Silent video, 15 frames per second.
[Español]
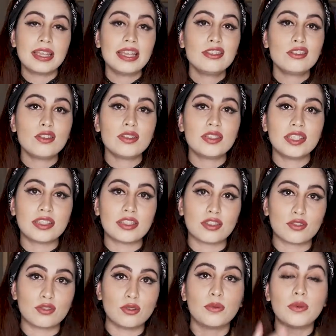Y entonces
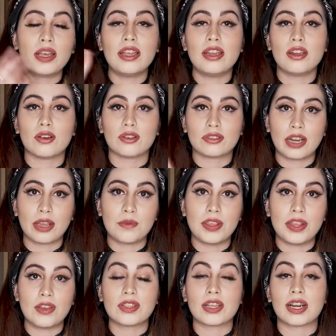sube los tres
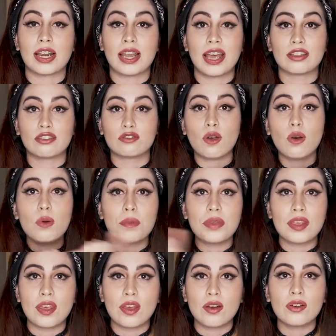videos, en realidad es todo un
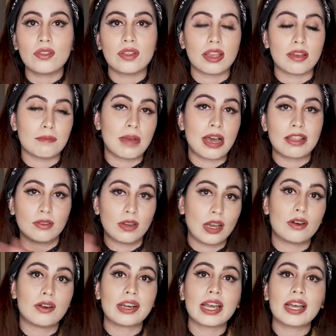video de más de
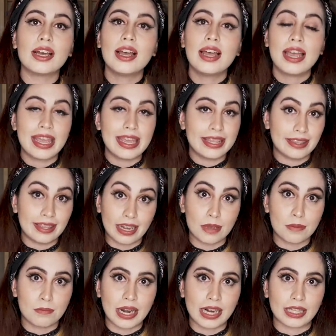una hora en
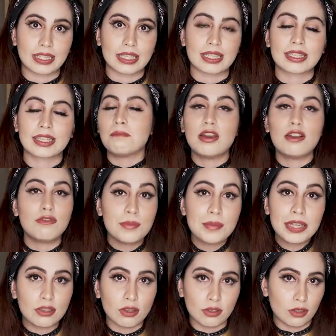tres partes. Me lo
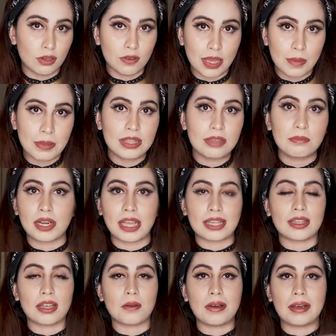fumé todo, obviamente, porque
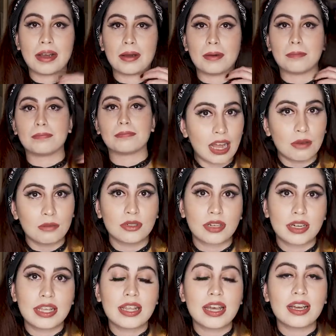estaba
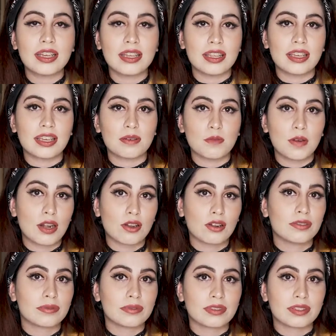aburrida y dije,
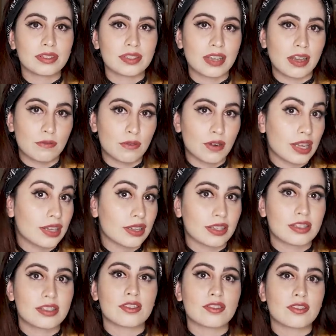bueno, ya fue,
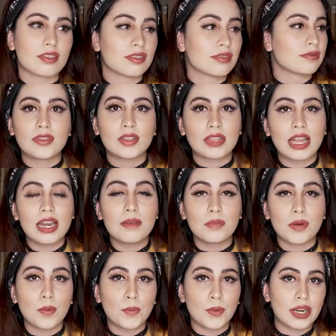qué sé yo. Total, le
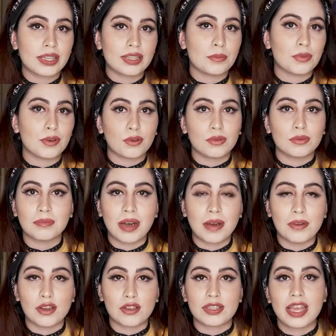puedes poner tipo
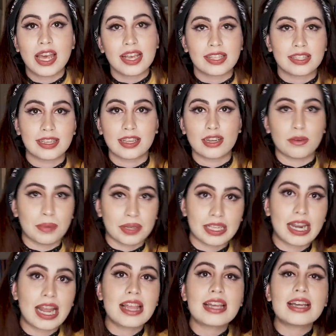más velocidad, así que no
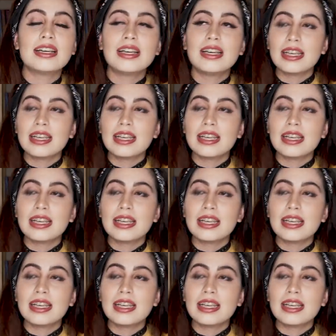pasa nada.